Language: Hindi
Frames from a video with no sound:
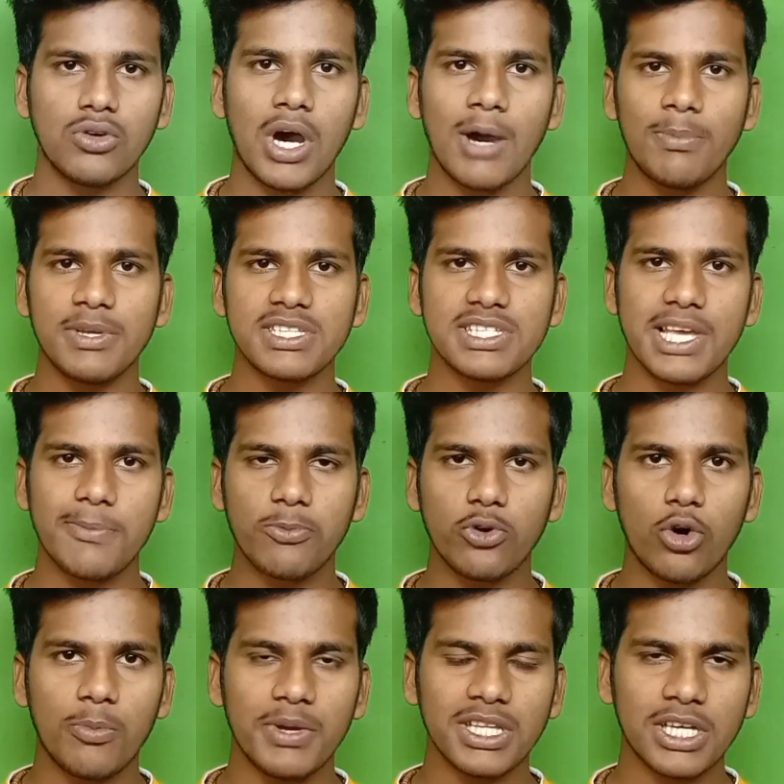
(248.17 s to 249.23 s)
तो आप इस ऐप को
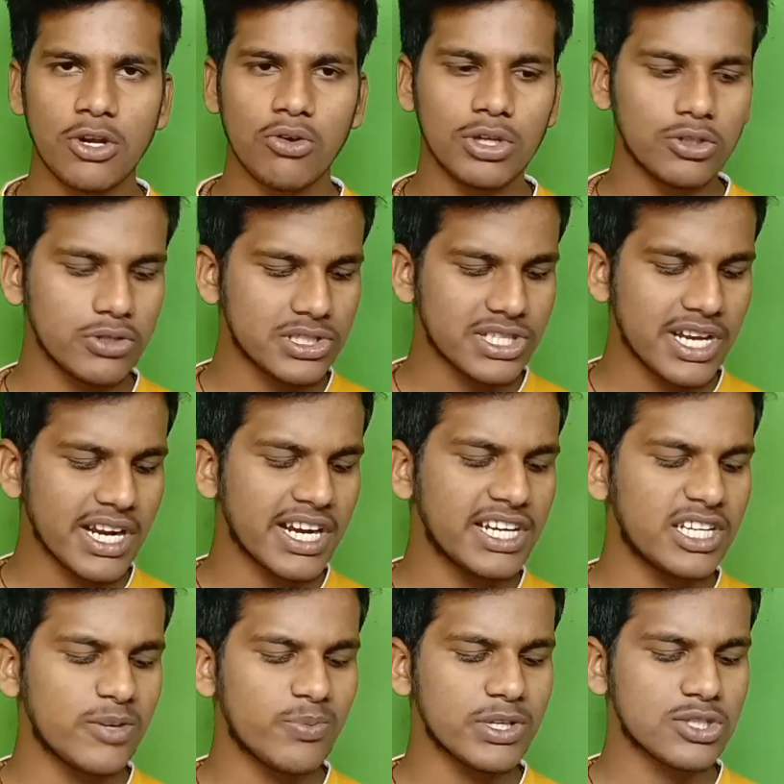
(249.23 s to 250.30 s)
ओपन करोगे तो इस तरह का
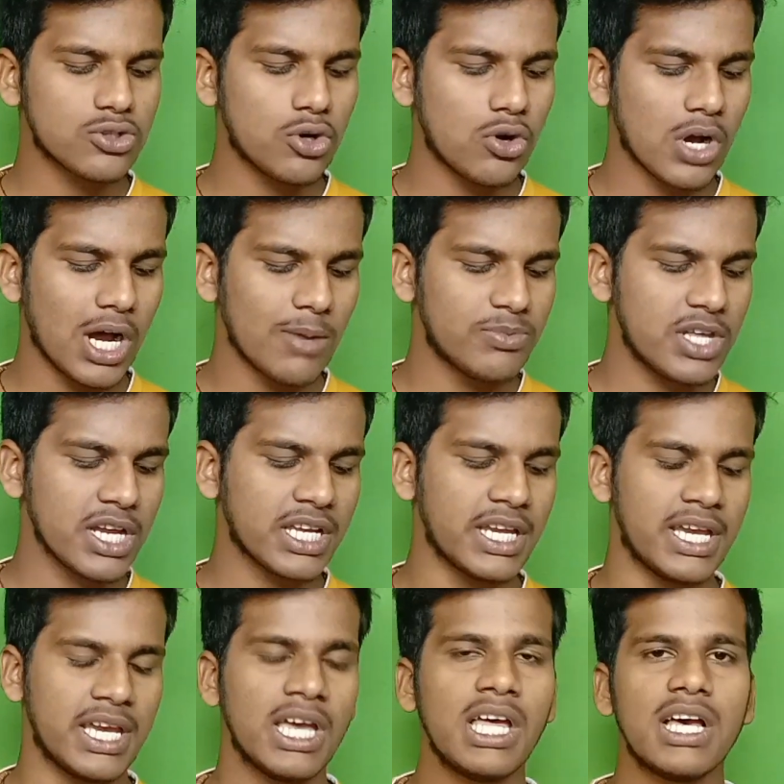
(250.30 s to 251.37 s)
इंटरफेस होगा आप
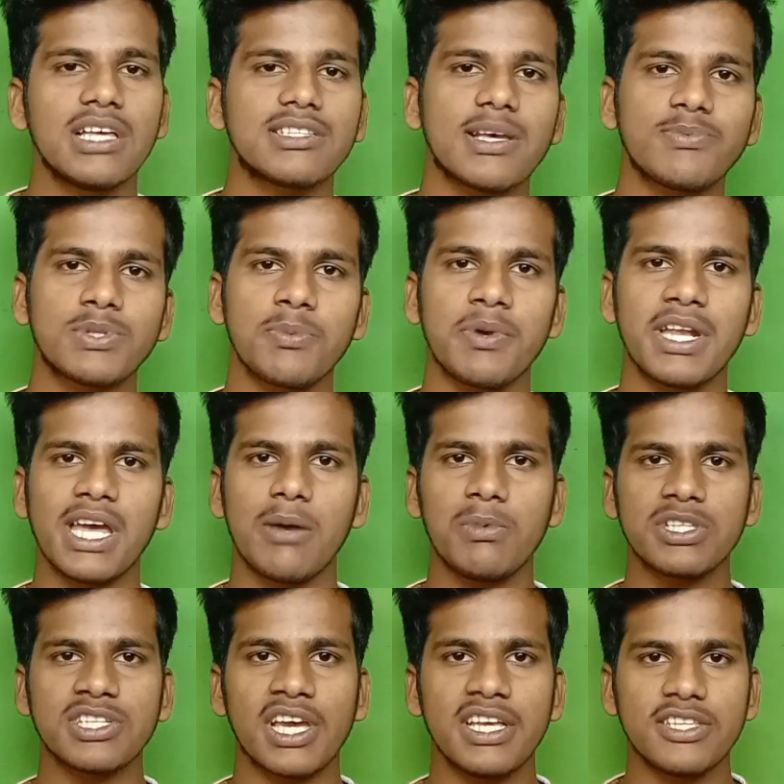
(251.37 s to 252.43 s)
देखिए सबसे पहले हमें
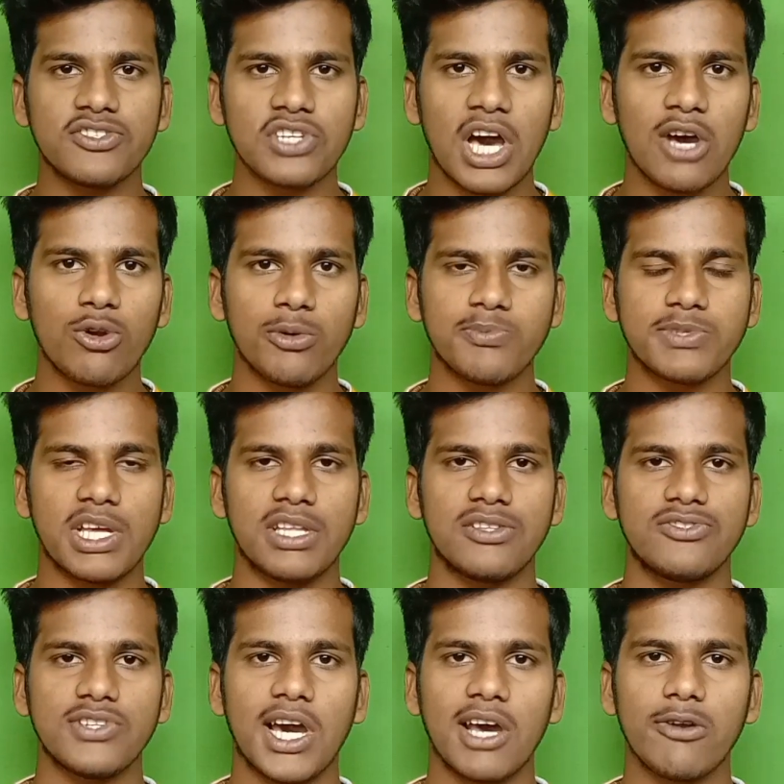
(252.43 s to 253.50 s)
चाहिए चार ऑप्शन
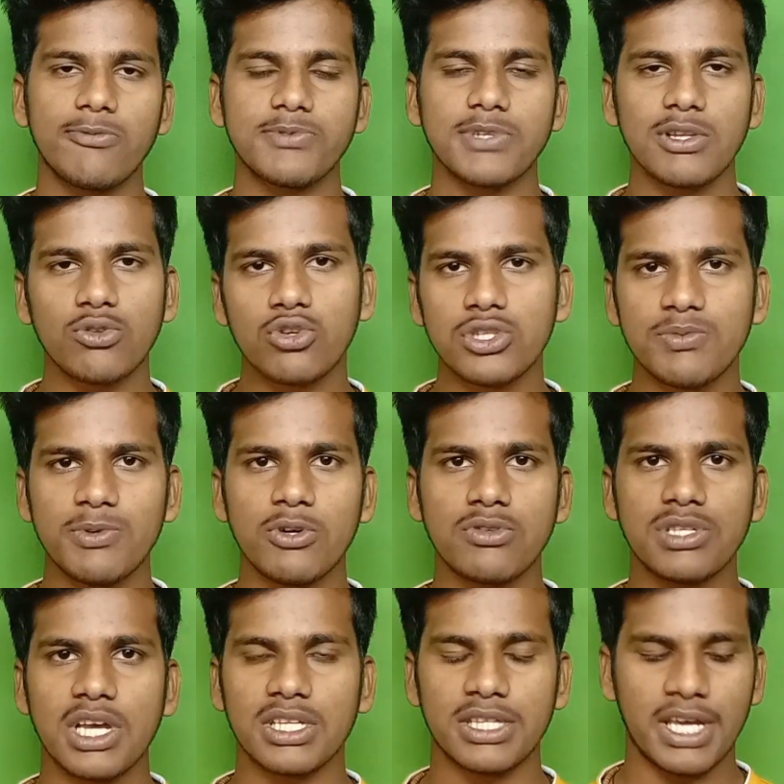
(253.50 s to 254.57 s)
चार ऑप्शन कुछ भी हो
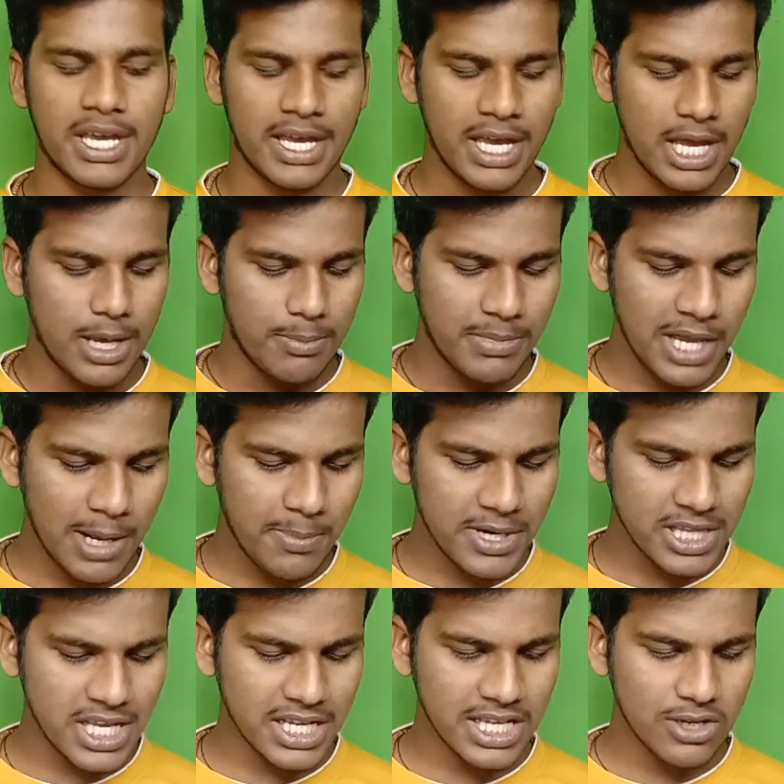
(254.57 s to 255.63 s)
सकते हैं मैं यहाँ पर
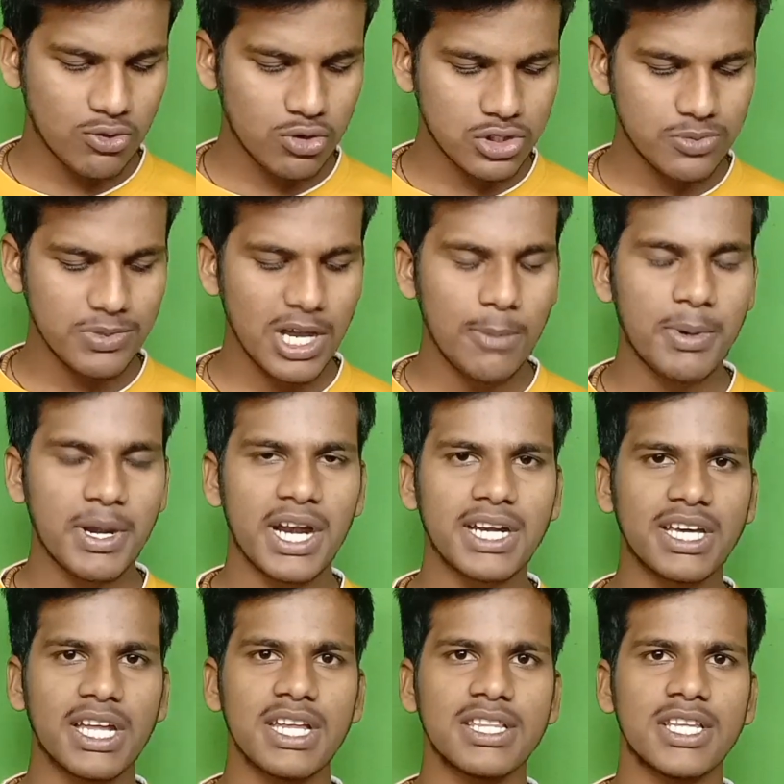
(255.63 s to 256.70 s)
देखिए कुछ भी यहाँ पर ऐड
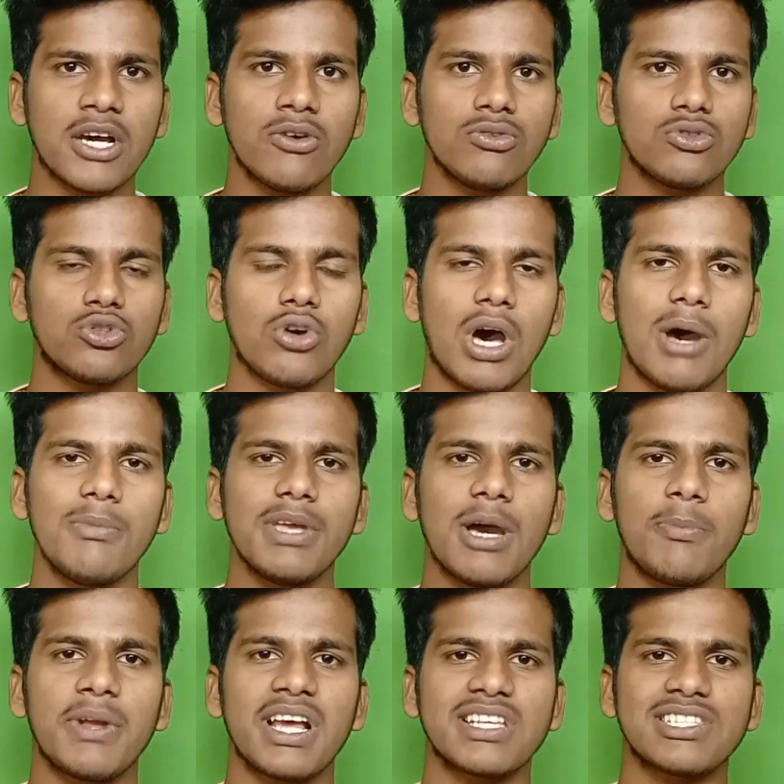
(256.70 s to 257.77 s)
कर लेता हूँ तो हम यहाँ
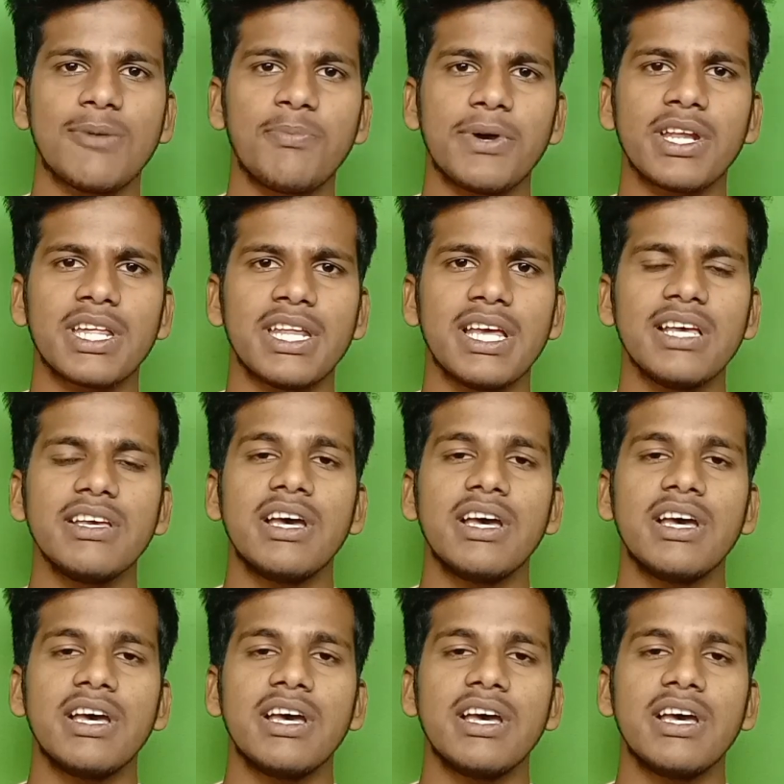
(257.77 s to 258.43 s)
पर एग्जाम्पल के लिए